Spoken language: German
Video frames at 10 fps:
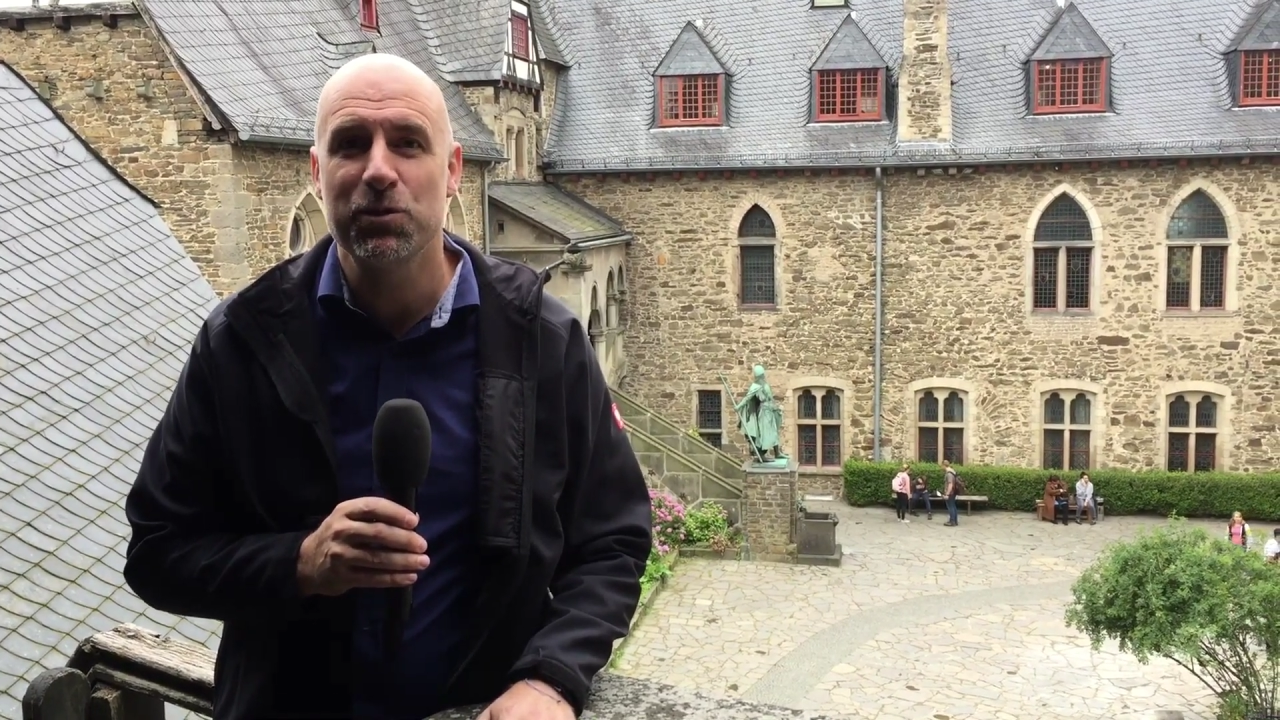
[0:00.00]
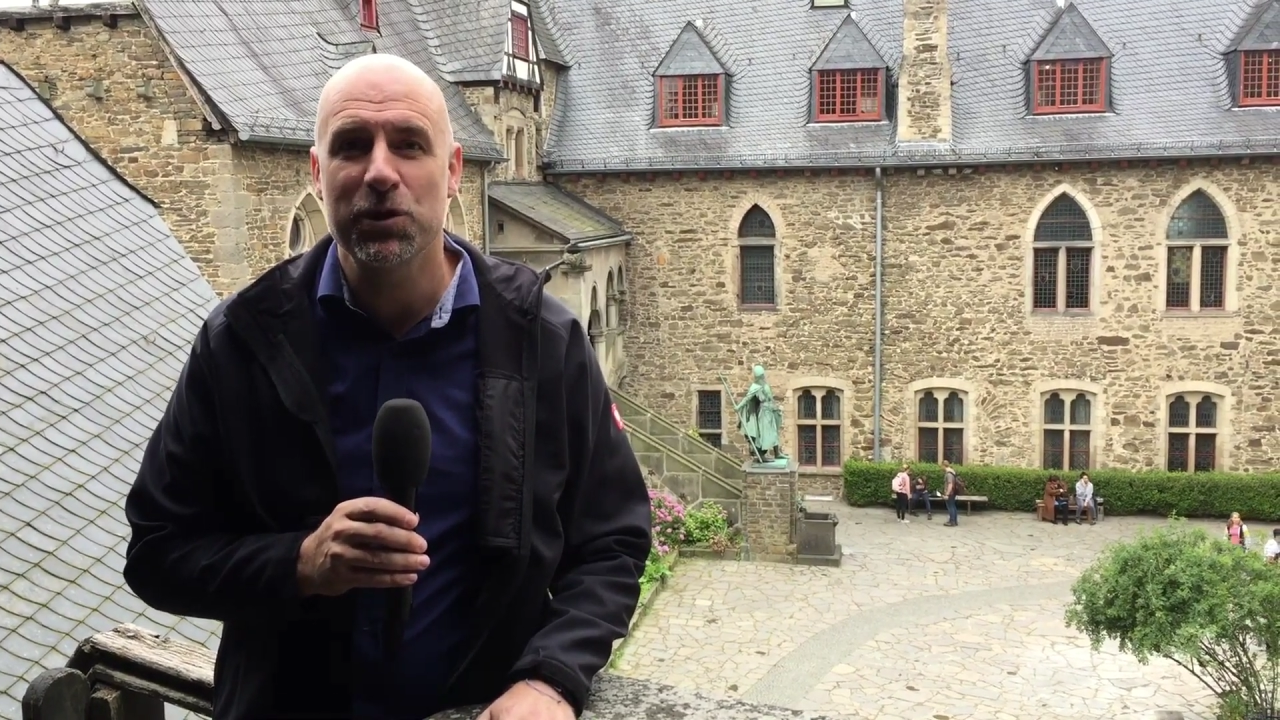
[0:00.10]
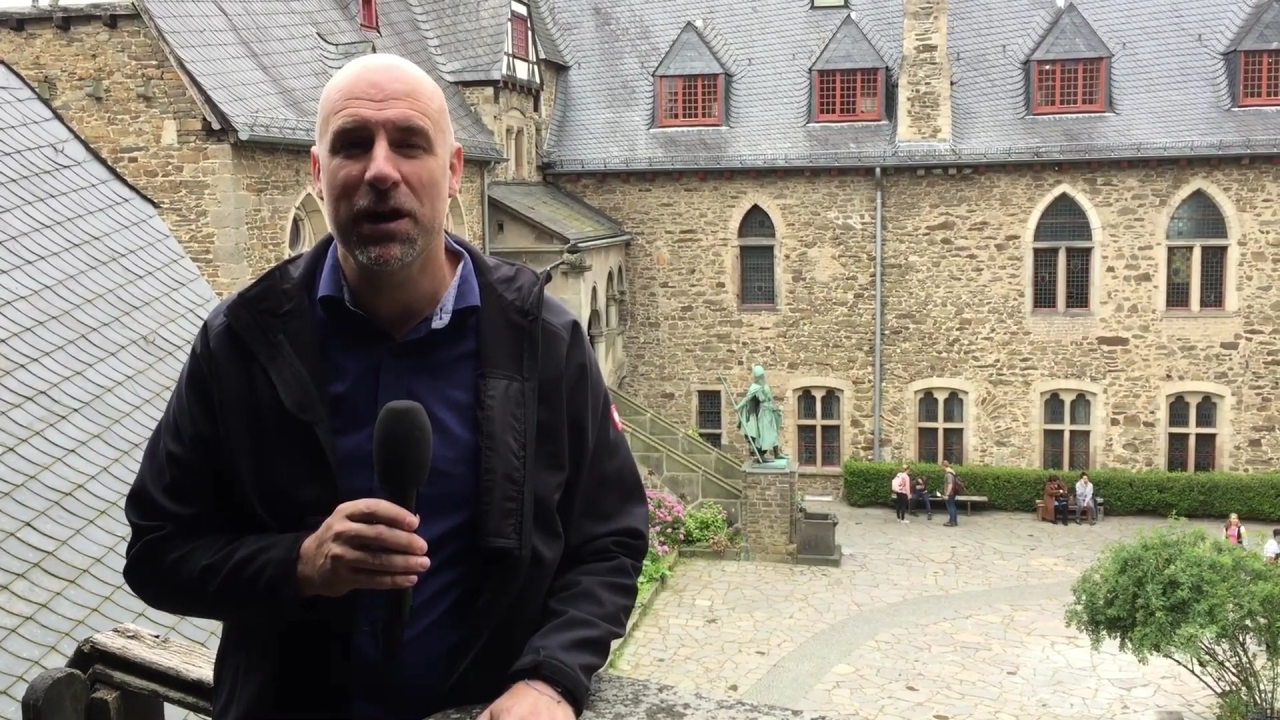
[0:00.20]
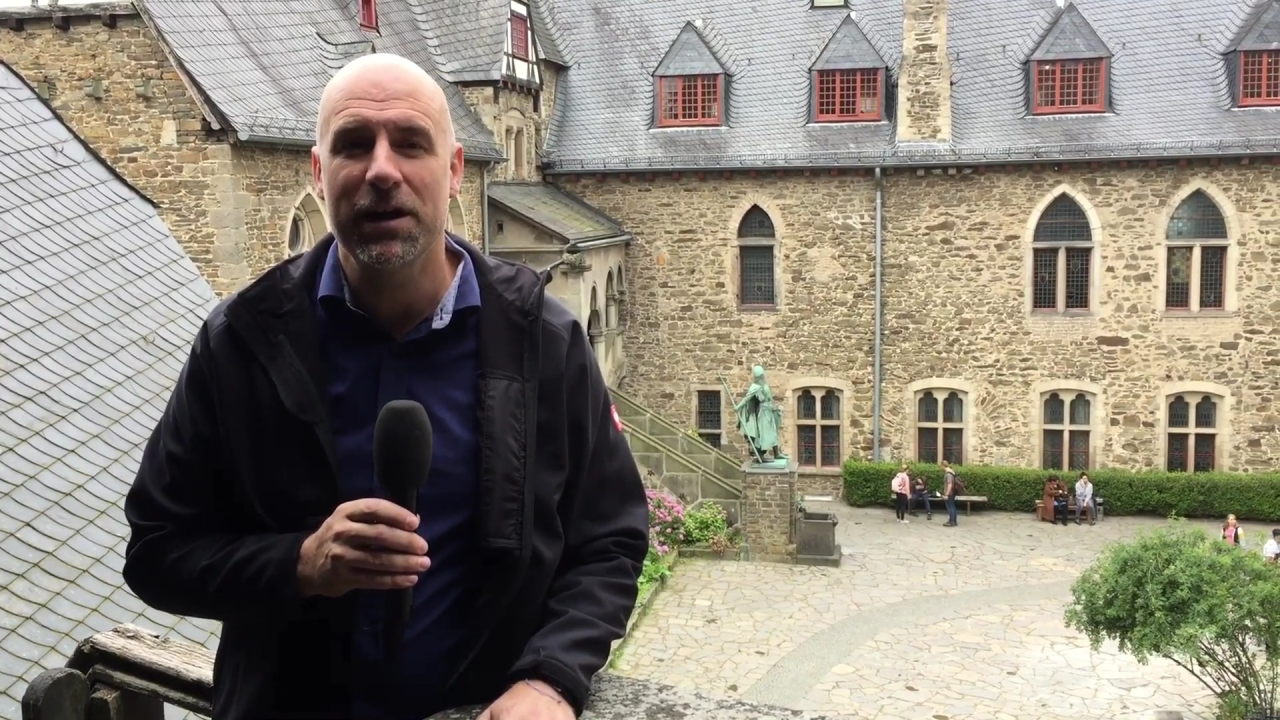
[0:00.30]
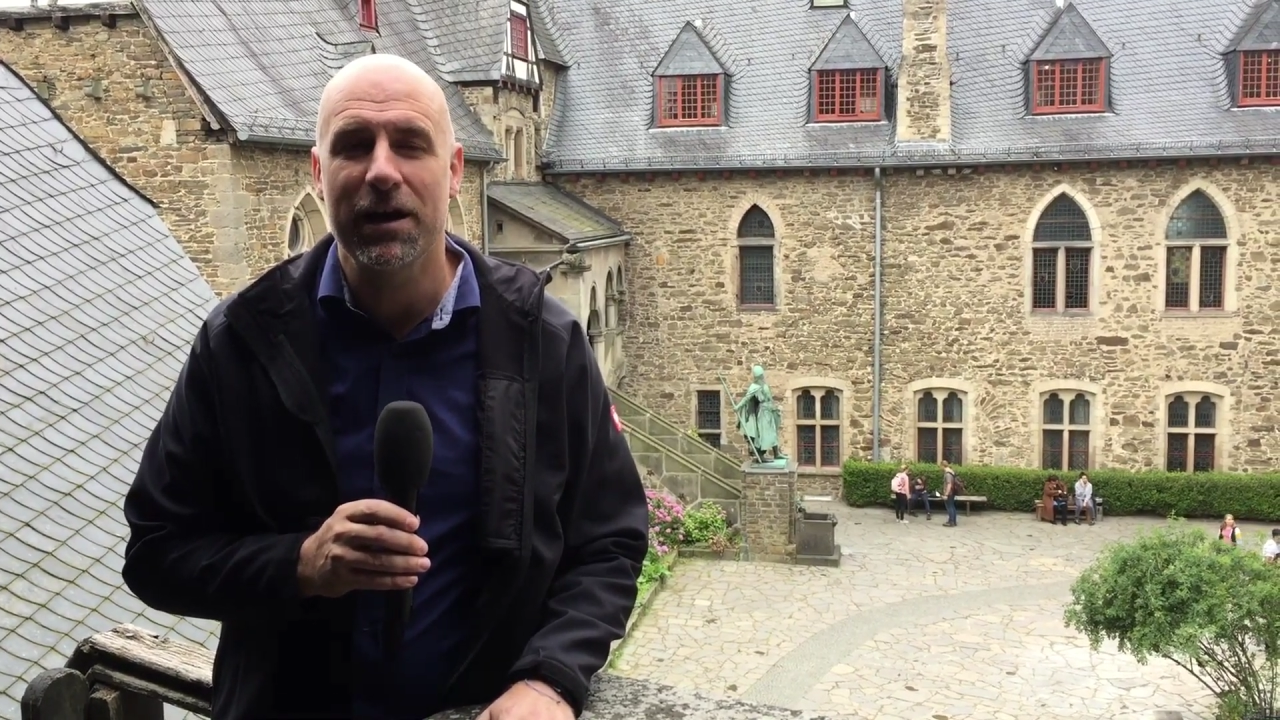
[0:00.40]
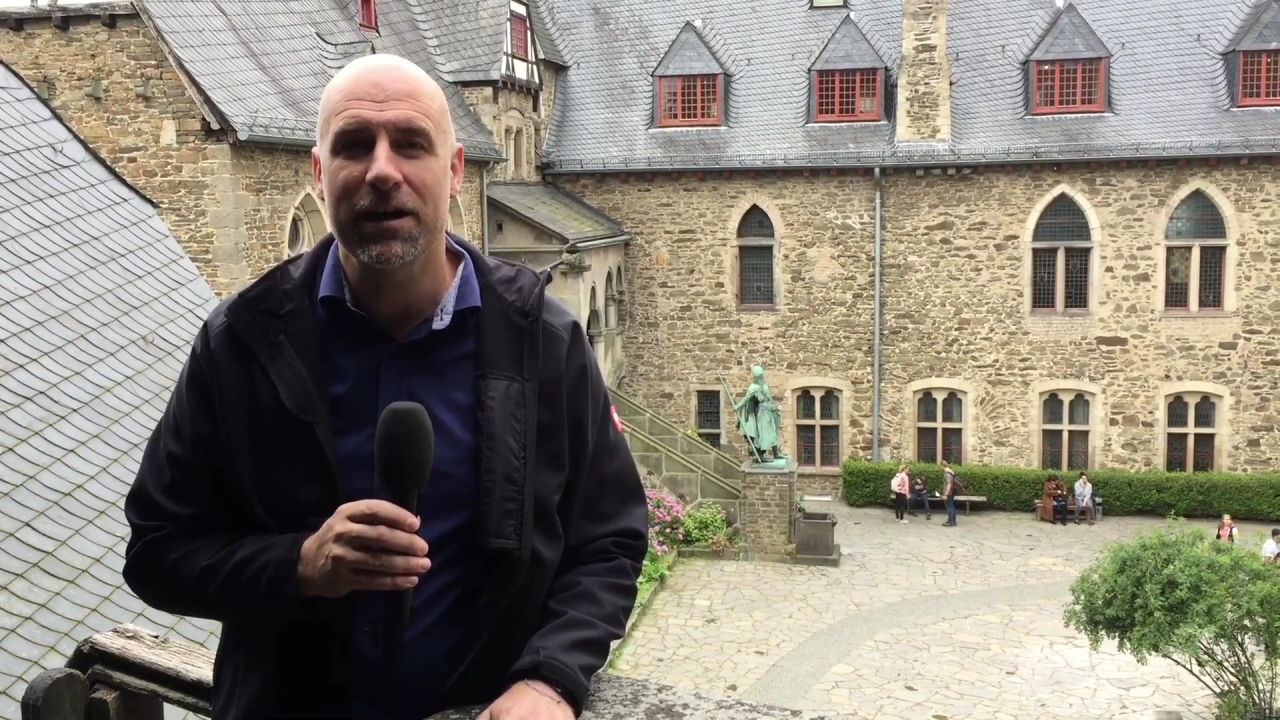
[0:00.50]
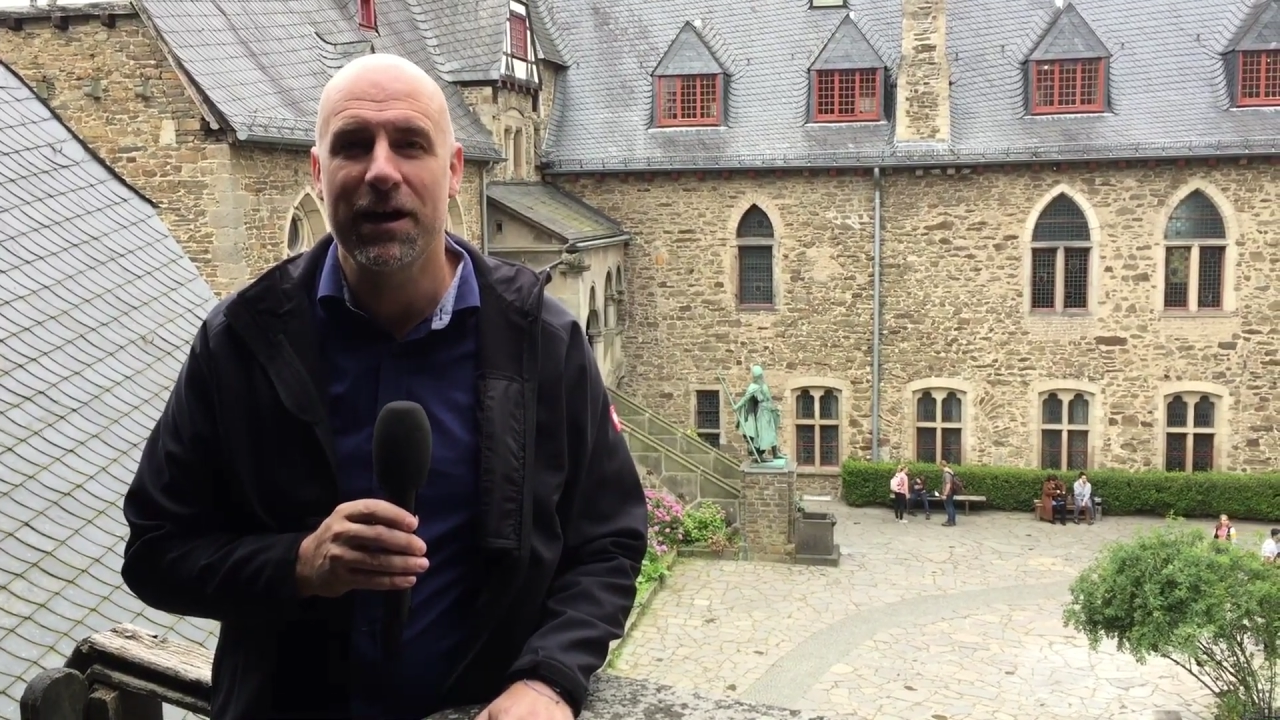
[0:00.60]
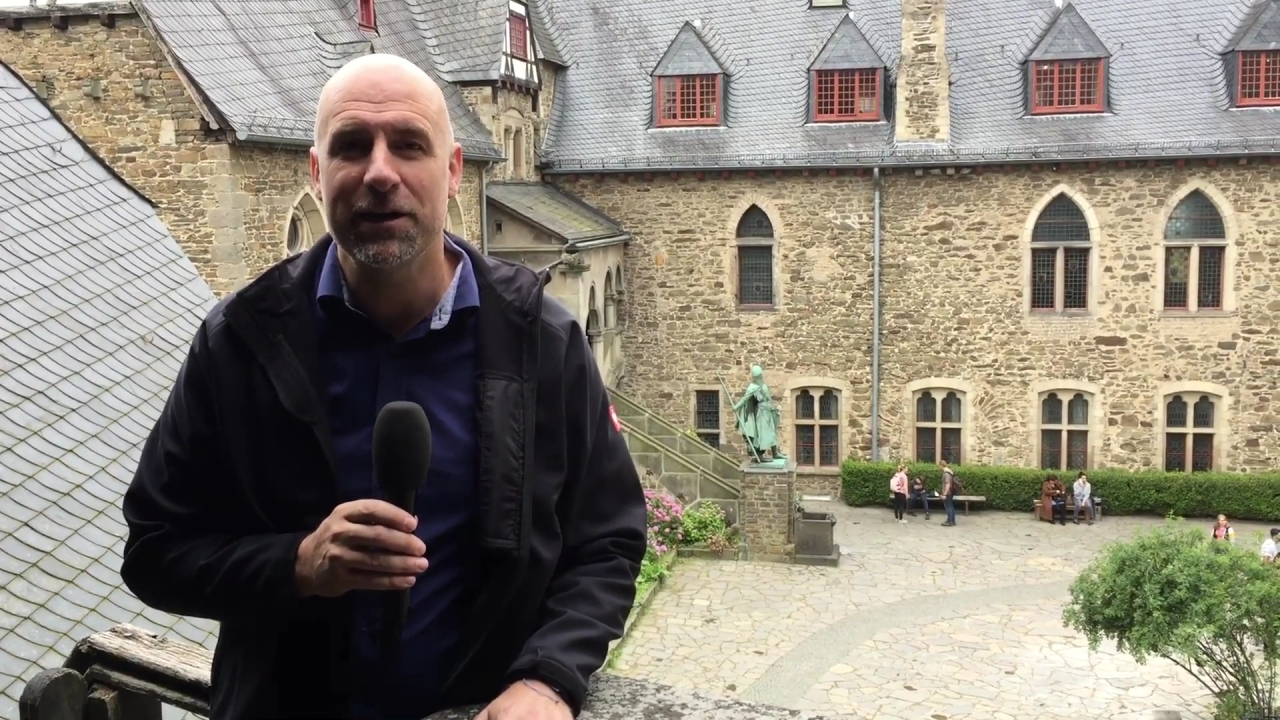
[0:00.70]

Burganlage